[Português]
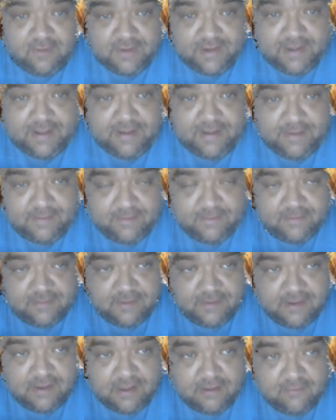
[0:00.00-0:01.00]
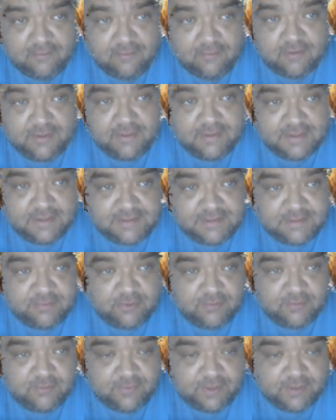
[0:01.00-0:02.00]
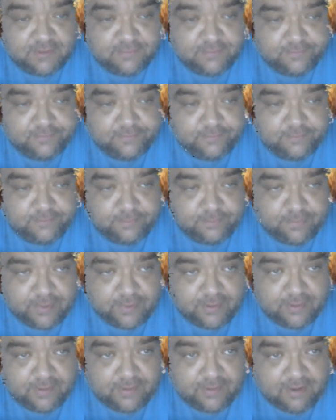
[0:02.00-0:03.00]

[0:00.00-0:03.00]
agora, nesse momento, para gravar,